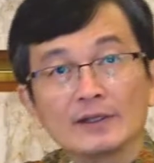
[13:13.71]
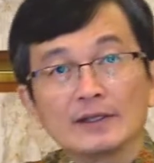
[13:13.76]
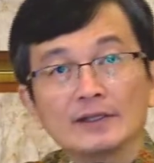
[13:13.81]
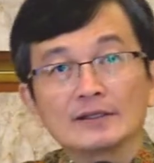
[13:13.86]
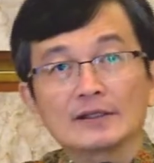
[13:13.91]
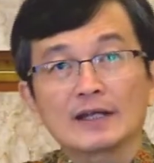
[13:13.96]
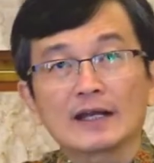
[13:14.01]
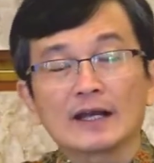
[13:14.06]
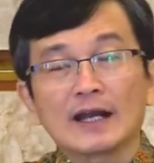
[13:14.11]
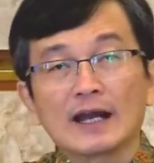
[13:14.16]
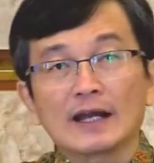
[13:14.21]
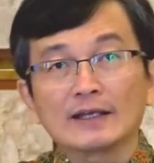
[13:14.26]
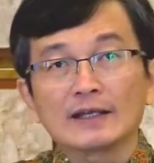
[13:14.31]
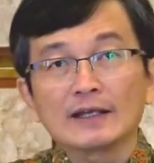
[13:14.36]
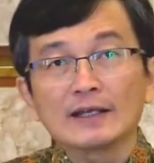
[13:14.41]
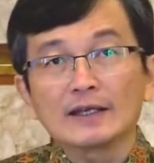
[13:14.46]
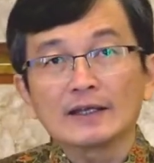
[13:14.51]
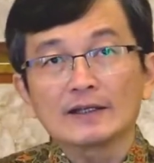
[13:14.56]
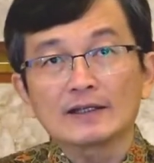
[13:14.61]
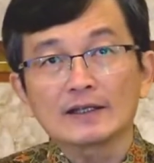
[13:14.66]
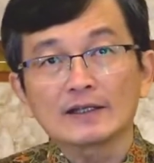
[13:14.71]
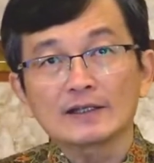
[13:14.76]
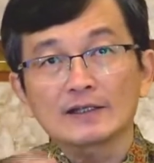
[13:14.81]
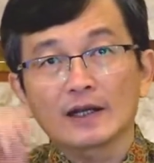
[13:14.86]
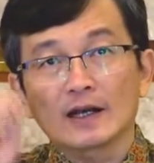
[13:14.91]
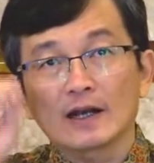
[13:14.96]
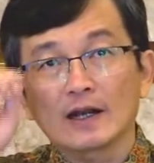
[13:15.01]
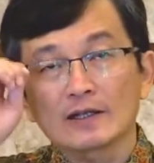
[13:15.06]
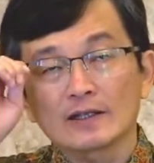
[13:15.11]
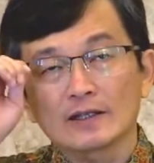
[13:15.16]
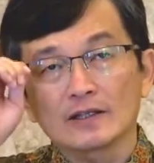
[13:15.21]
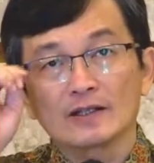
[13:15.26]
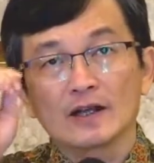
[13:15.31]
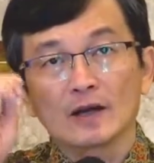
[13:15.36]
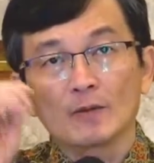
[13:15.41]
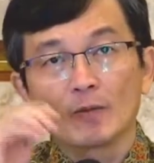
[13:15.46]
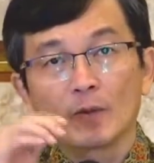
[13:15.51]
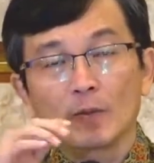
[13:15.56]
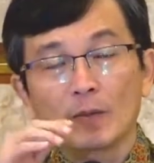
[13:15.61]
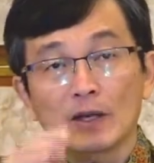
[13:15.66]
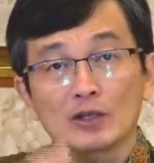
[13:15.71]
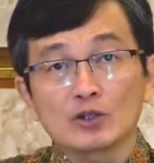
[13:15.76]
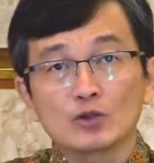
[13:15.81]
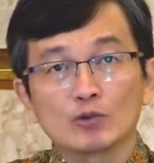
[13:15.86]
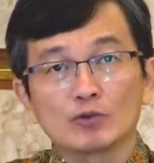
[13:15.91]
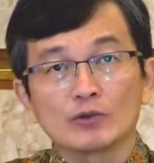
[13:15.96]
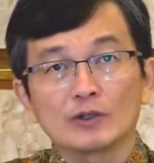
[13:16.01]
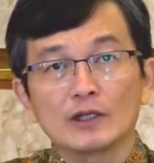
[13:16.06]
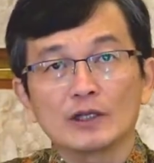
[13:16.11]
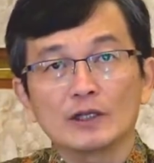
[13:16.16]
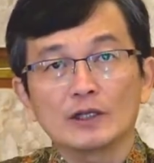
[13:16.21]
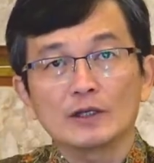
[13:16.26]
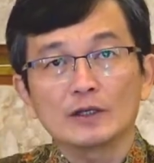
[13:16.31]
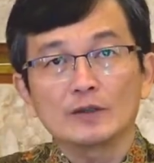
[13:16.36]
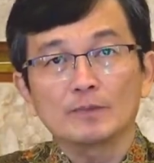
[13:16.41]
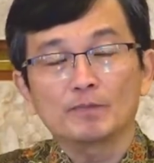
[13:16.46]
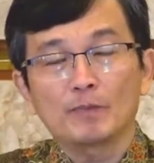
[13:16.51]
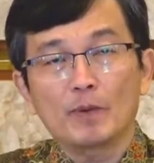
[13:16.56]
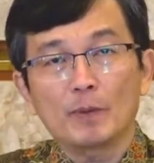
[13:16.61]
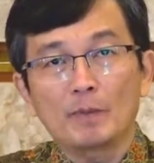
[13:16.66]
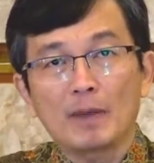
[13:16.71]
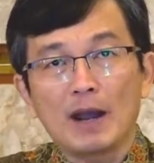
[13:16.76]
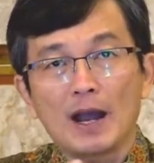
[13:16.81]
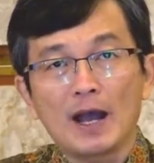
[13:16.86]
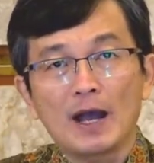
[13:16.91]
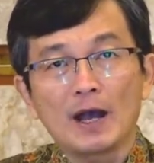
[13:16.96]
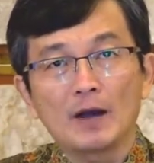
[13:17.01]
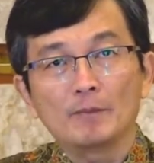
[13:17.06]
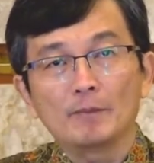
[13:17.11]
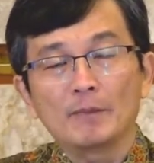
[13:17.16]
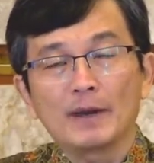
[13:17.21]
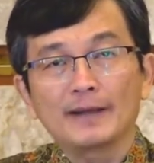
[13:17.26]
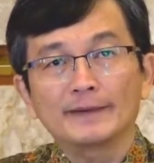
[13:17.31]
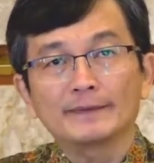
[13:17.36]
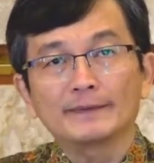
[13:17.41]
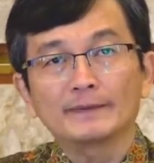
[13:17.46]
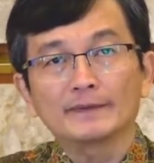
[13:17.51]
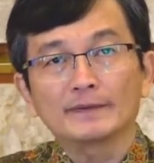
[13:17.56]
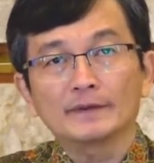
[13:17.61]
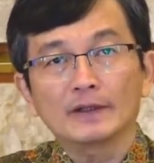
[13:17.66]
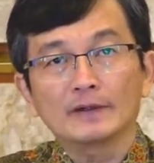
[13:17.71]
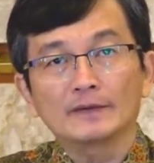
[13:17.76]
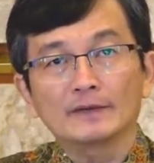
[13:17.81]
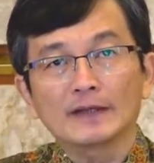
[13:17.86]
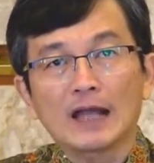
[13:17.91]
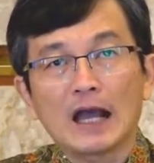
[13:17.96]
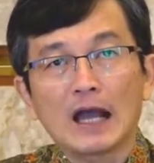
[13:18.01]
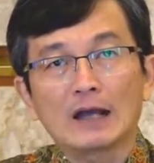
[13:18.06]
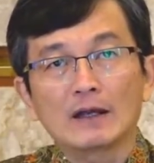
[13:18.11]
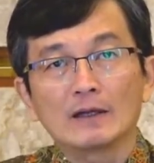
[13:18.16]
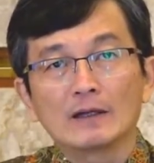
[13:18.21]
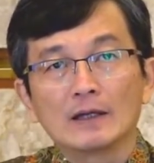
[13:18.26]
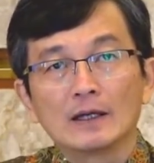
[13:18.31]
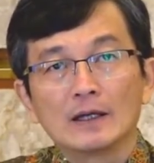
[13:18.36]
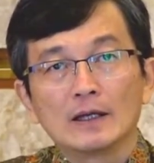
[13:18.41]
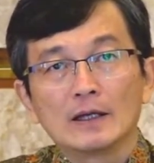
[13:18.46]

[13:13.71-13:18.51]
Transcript: sekali lagi kita sekarang sedang memasuki pemahaman tentang